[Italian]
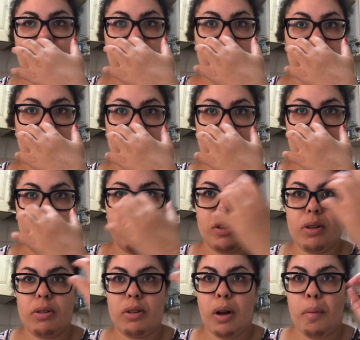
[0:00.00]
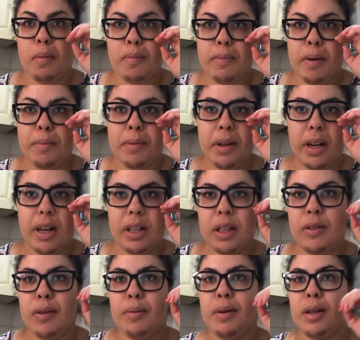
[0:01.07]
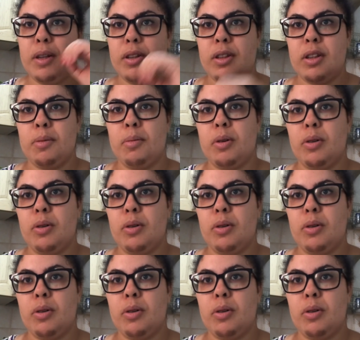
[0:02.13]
basta che non siano troppo impappinati va benissimo